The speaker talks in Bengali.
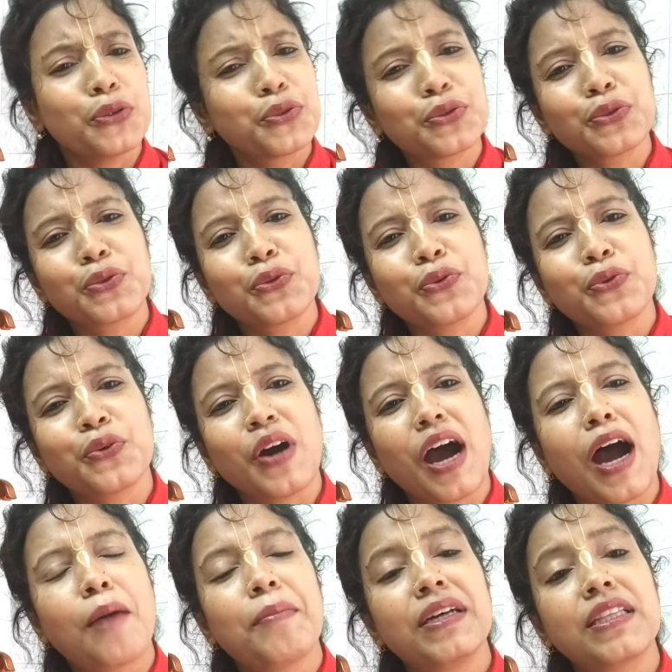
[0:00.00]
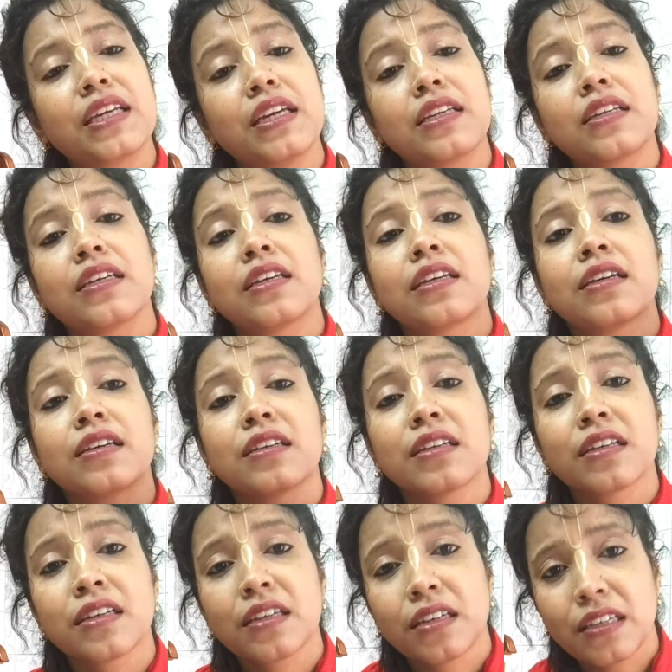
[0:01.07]
অন্তত আমাদের
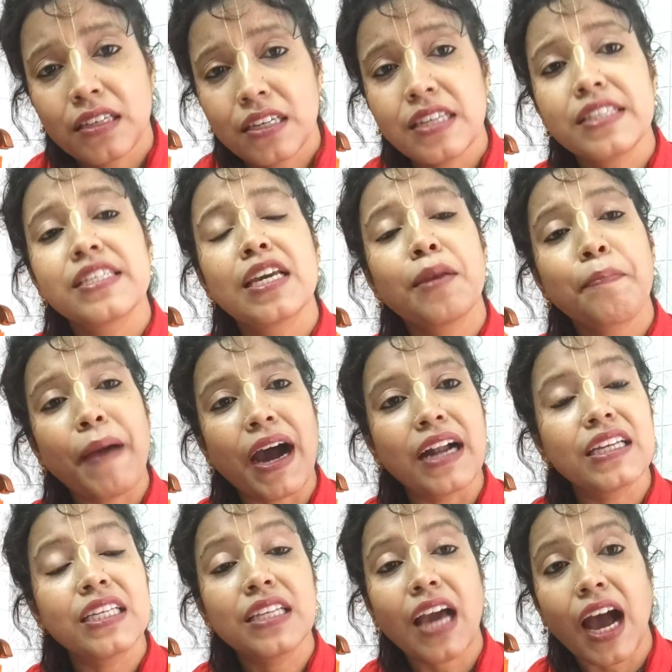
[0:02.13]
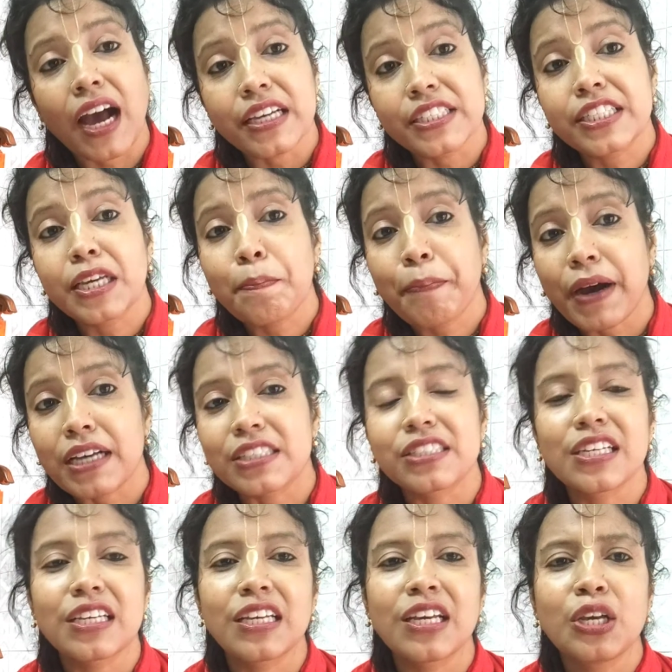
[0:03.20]
নিজের বাড়ির
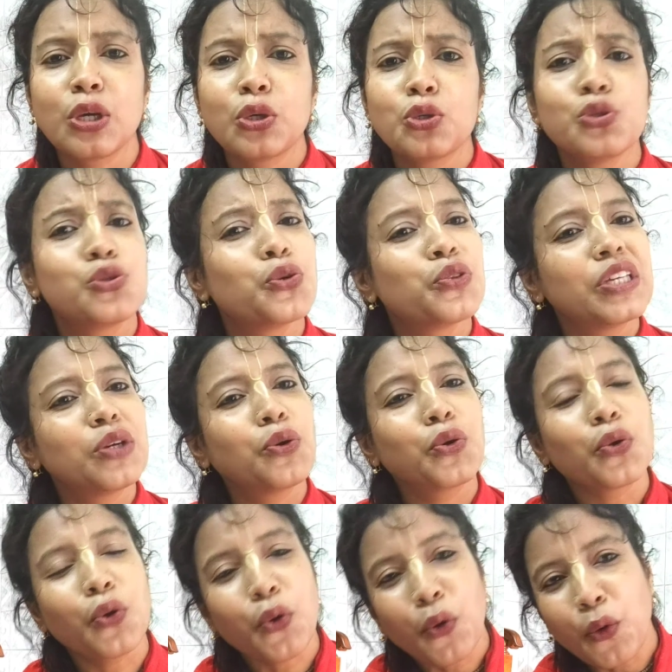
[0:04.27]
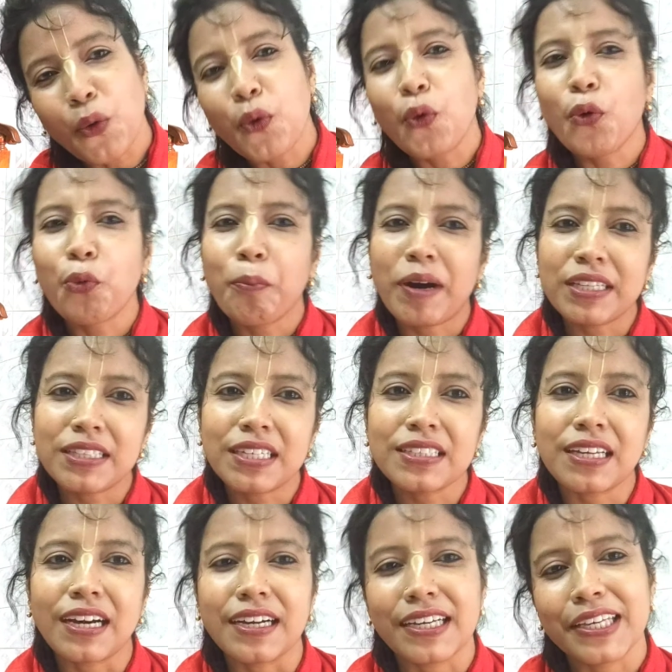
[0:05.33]
আশেপাশে যদি কোনো গোমাতা
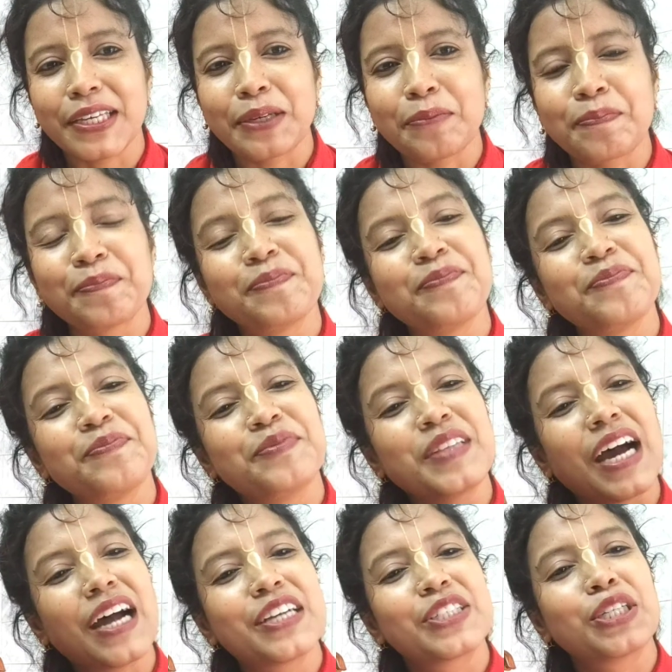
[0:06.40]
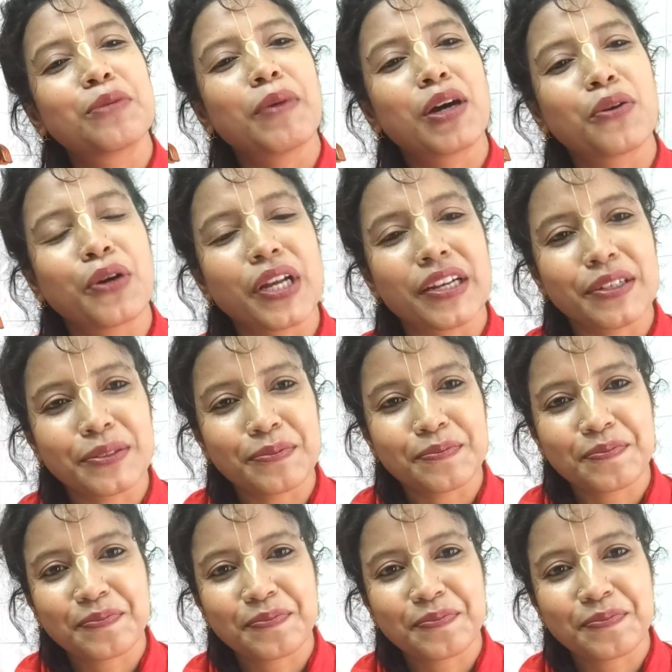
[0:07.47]
থাকে তার সেবা করার